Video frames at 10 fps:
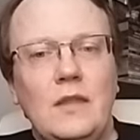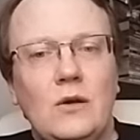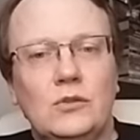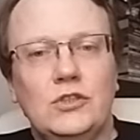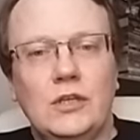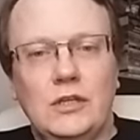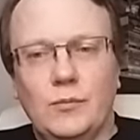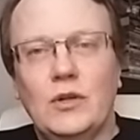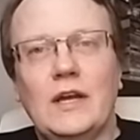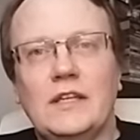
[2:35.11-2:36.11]
ну, очень, и
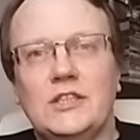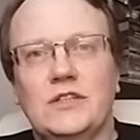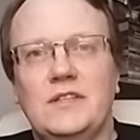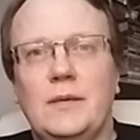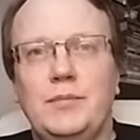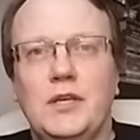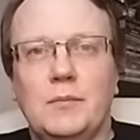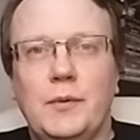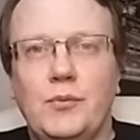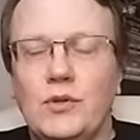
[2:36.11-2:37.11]
тем более она сейчас на
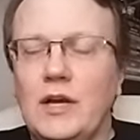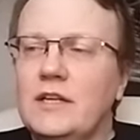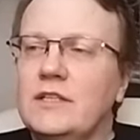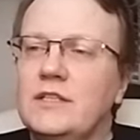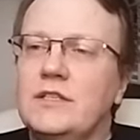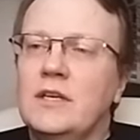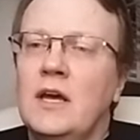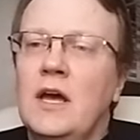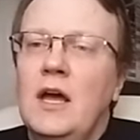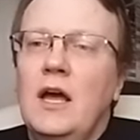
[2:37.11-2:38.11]
пике популярности,